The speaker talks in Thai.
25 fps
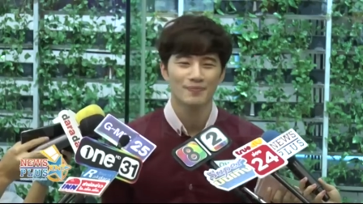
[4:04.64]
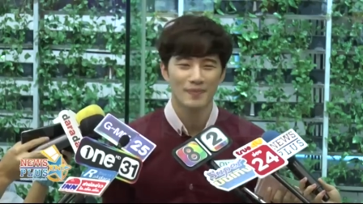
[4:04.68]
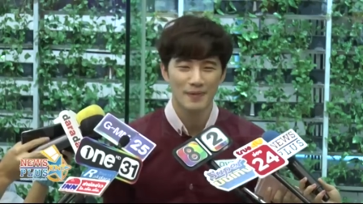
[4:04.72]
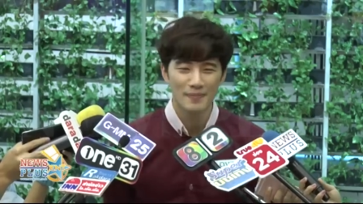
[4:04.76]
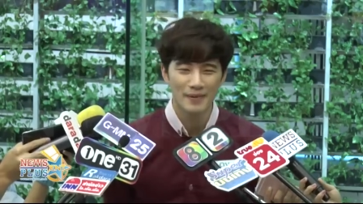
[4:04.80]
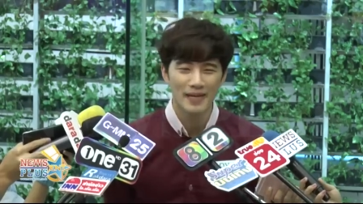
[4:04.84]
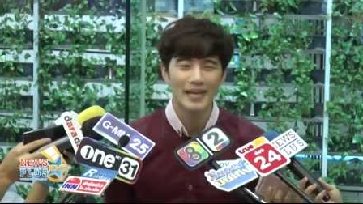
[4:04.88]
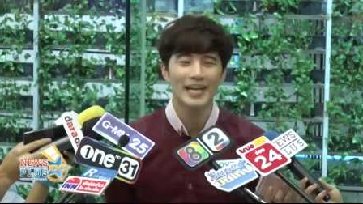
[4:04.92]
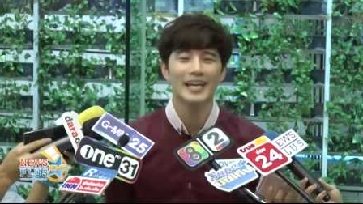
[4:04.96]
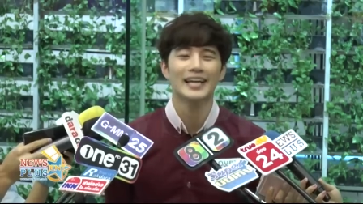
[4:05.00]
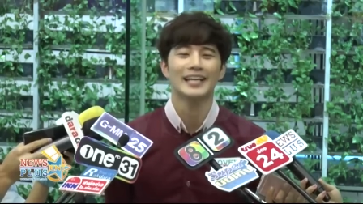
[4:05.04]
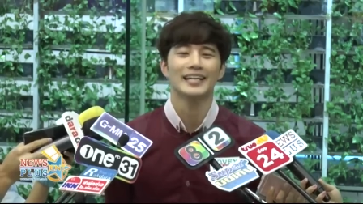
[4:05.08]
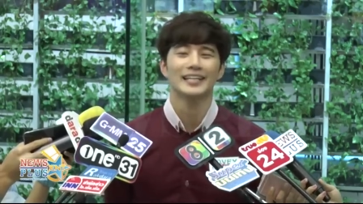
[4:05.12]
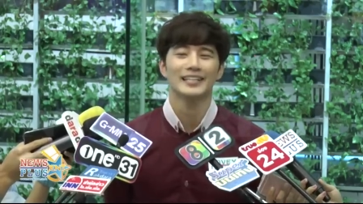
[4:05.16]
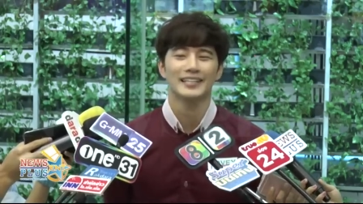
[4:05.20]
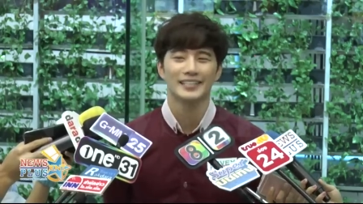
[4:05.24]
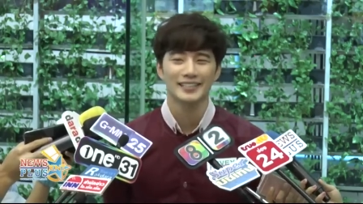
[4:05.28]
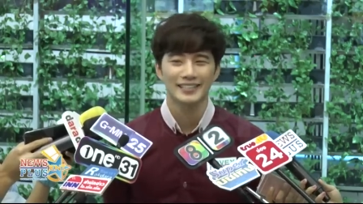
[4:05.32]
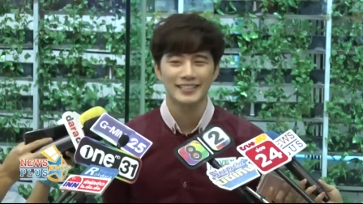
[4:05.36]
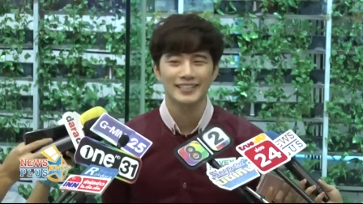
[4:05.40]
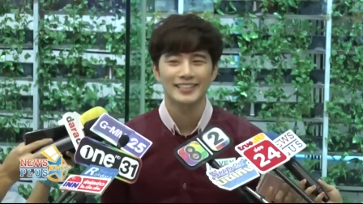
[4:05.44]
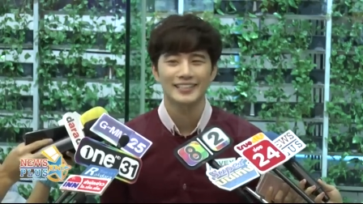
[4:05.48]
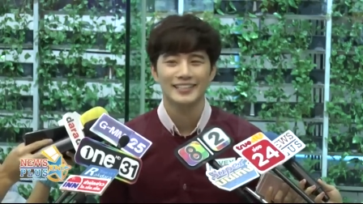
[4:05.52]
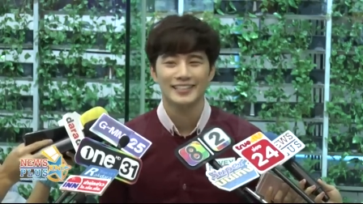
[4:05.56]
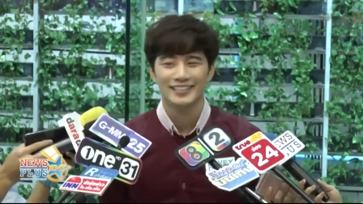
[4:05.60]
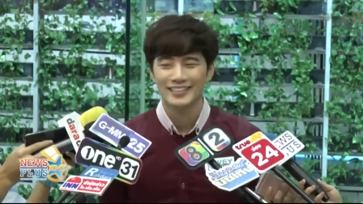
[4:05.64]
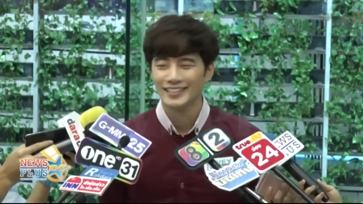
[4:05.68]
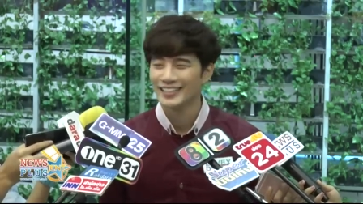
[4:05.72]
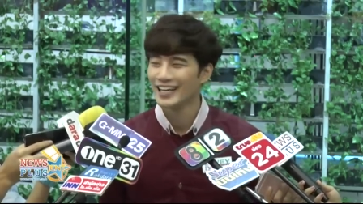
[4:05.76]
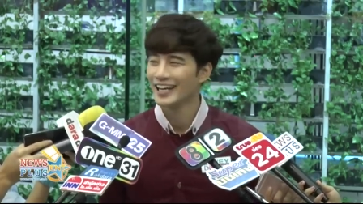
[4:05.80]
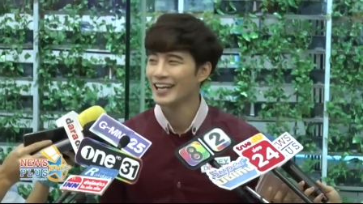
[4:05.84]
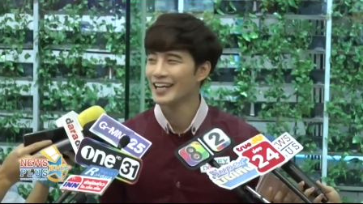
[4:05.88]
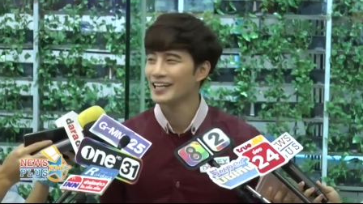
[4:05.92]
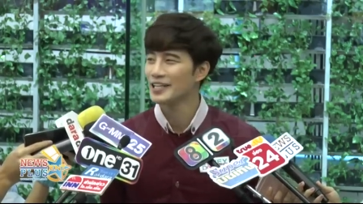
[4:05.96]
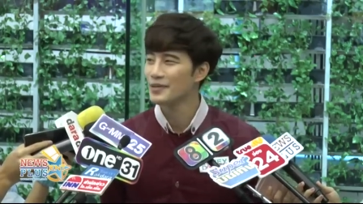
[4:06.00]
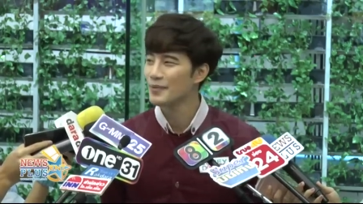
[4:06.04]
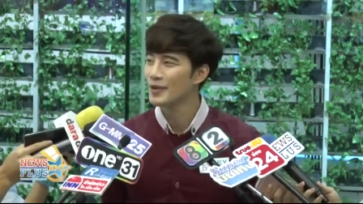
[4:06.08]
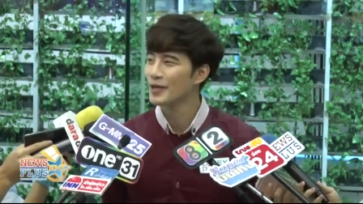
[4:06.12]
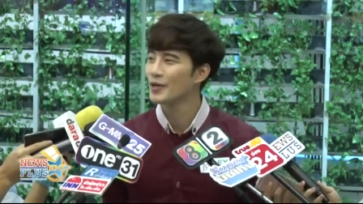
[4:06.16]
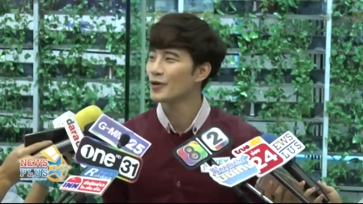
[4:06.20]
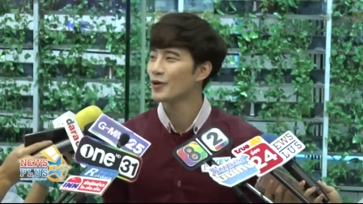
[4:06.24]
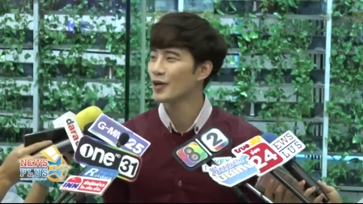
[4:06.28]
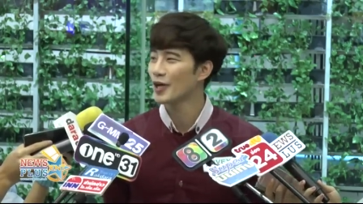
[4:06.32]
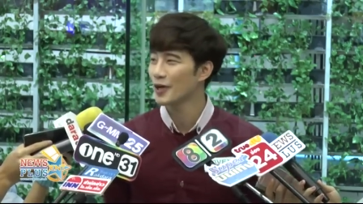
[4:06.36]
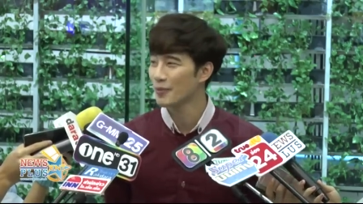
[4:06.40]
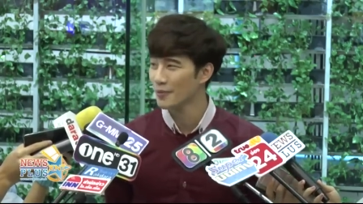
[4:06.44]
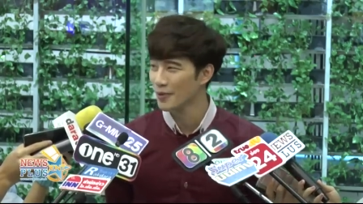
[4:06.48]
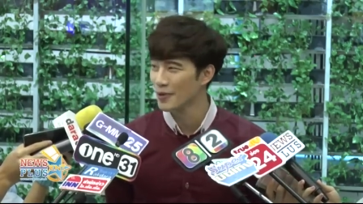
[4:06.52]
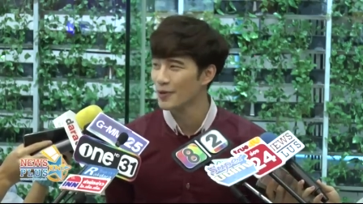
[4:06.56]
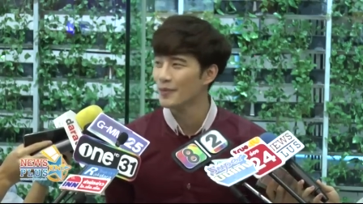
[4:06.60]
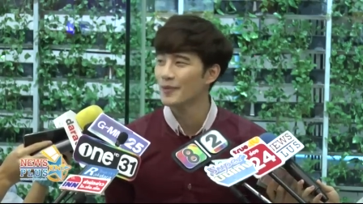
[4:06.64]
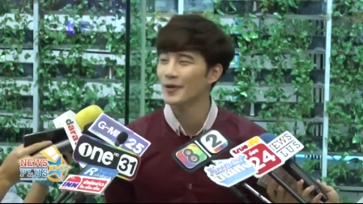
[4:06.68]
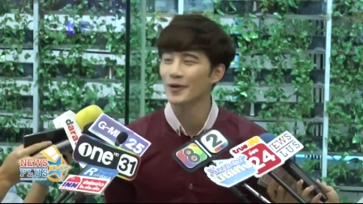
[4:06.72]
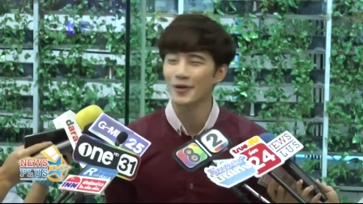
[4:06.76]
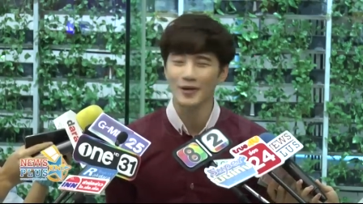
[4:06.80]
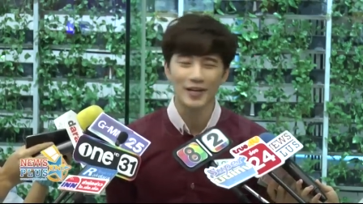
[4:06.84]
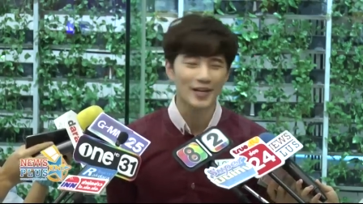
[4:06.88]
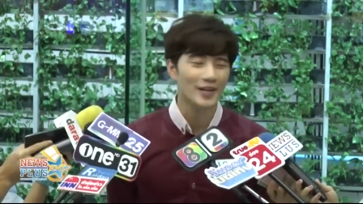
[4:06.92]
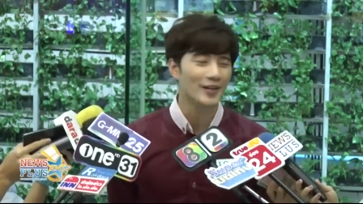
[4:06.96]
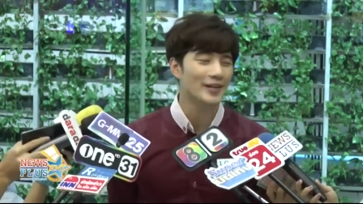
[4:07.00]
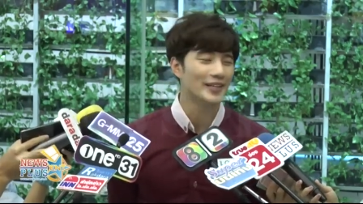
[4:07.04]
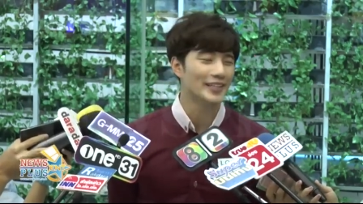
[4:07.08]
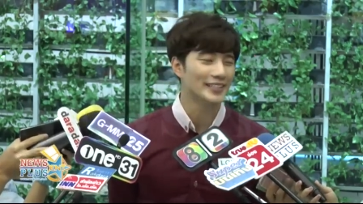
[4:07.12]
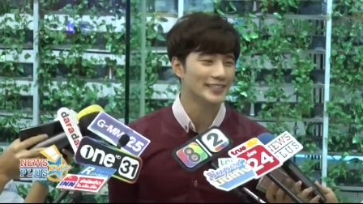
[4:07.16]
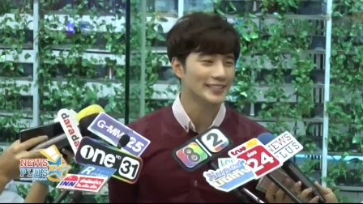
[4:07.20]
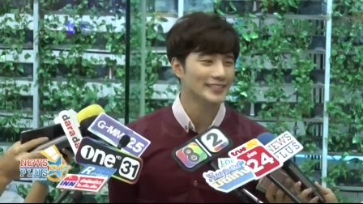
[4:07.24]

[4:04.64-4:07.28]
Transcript: ไม่เป็นไร อะไรที่เป็นของเรา มันก็เป็นของเรา